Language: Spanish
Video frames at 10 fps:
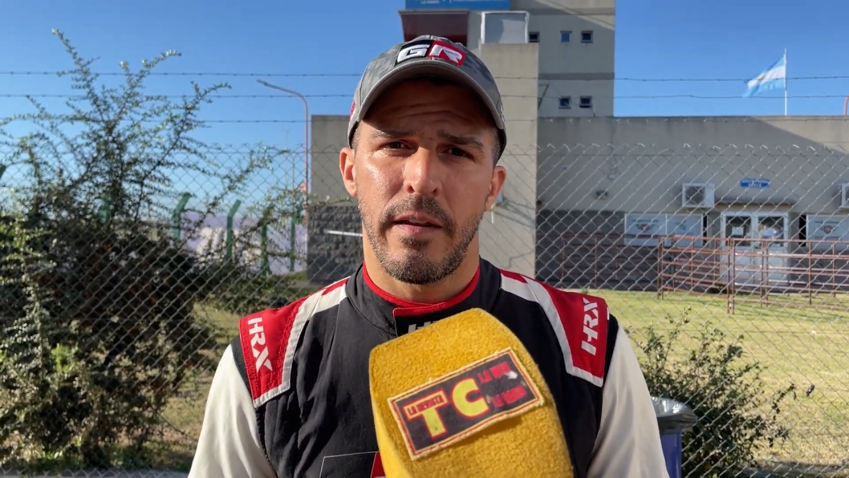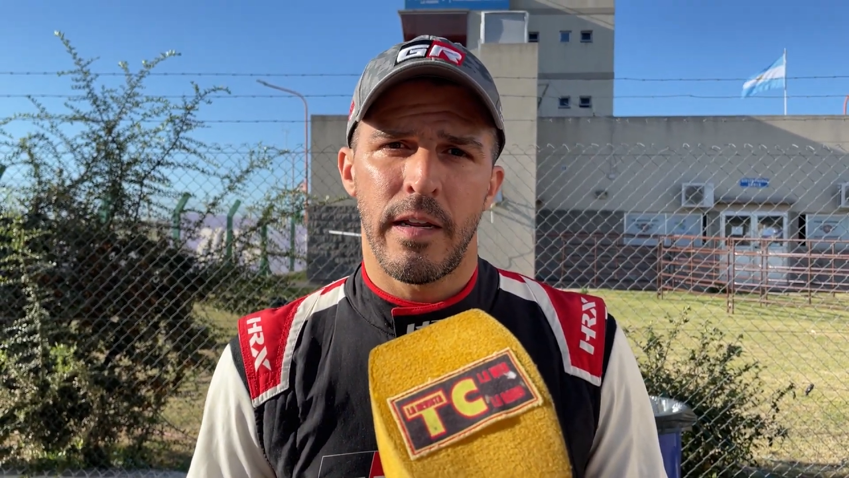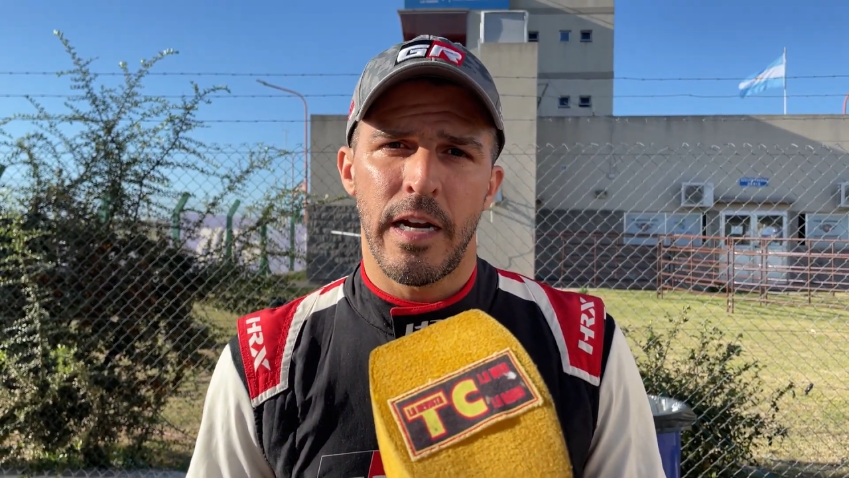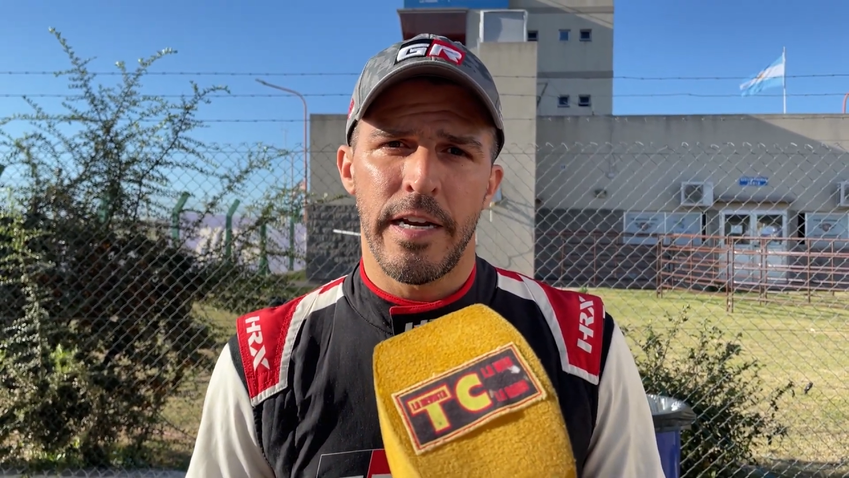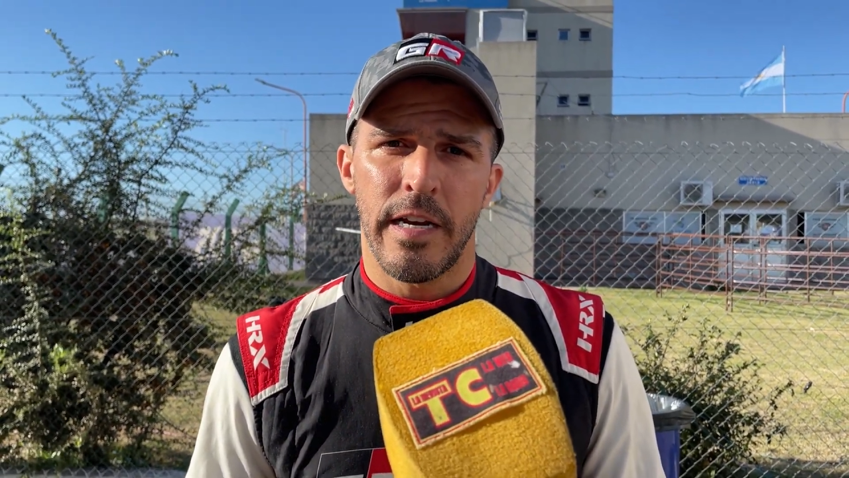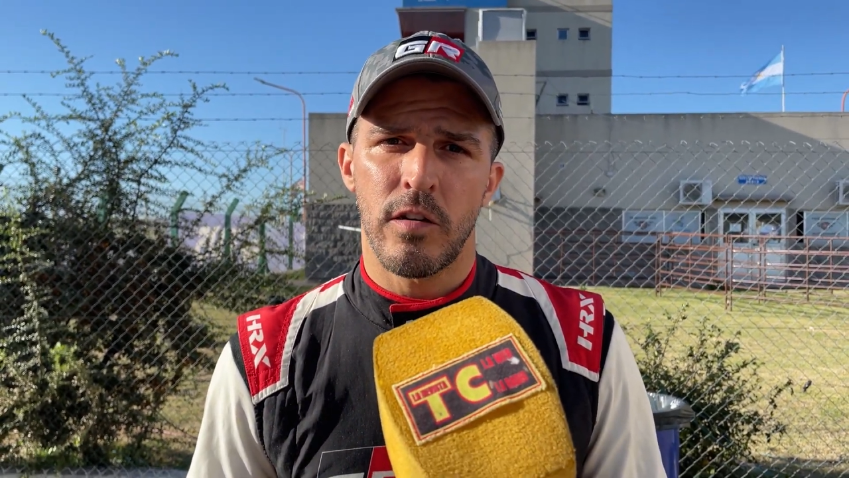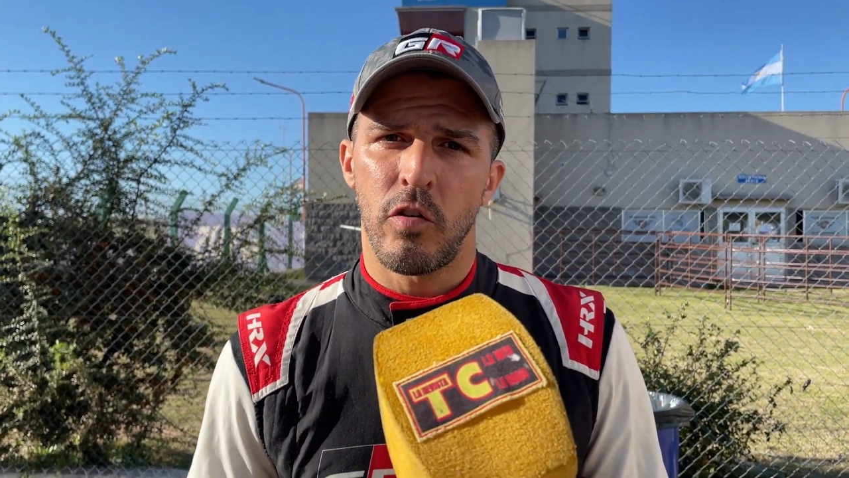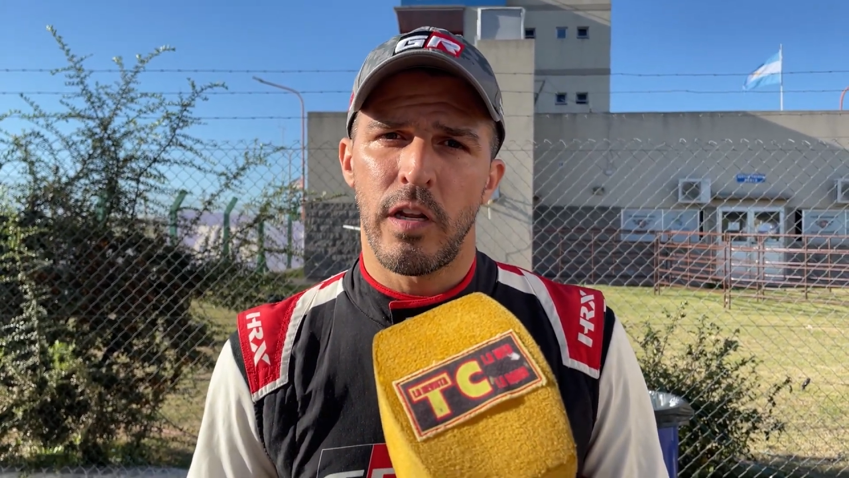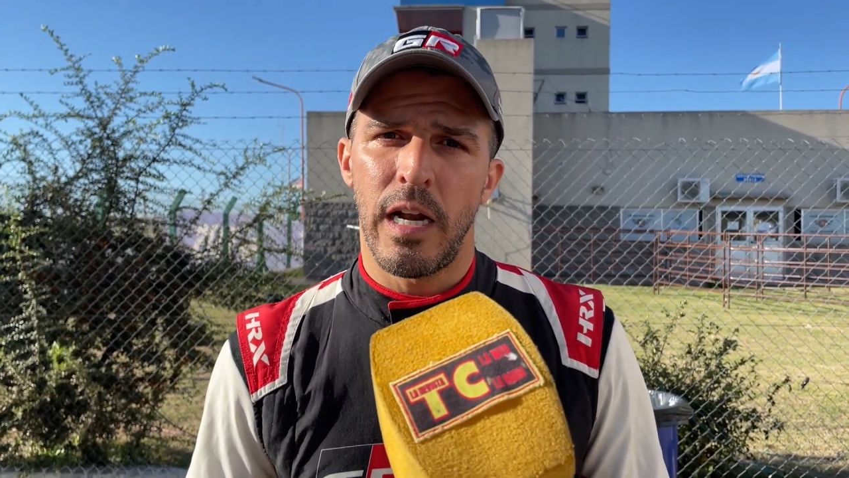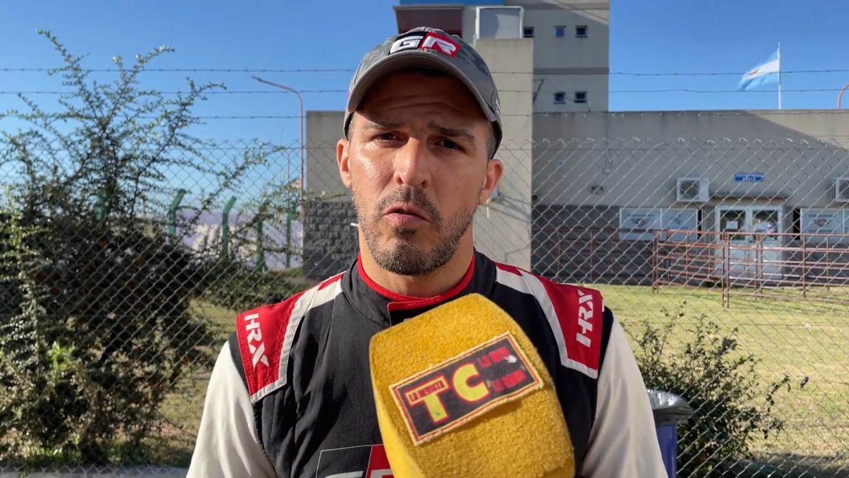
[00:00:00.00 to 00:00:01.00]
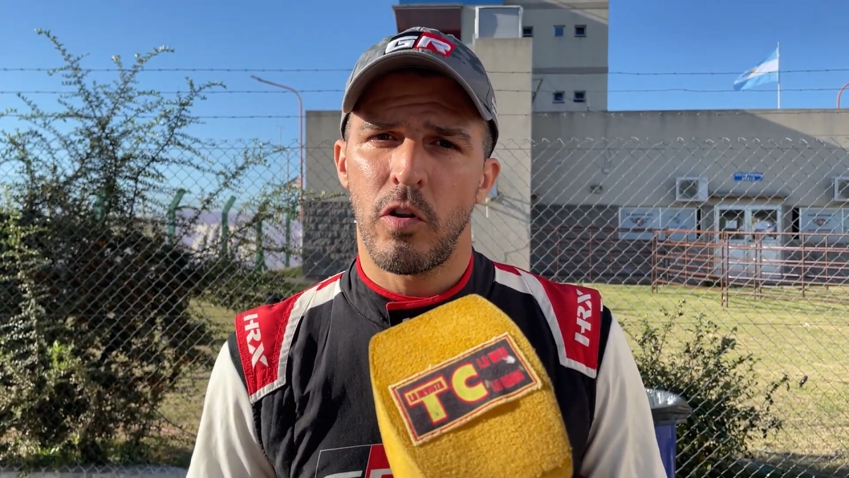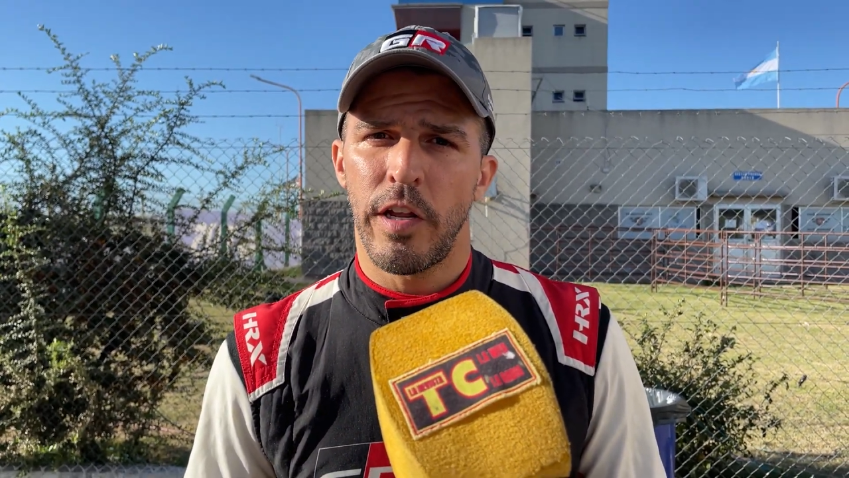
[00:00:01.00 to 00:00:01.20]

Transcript: de, alineación del auto,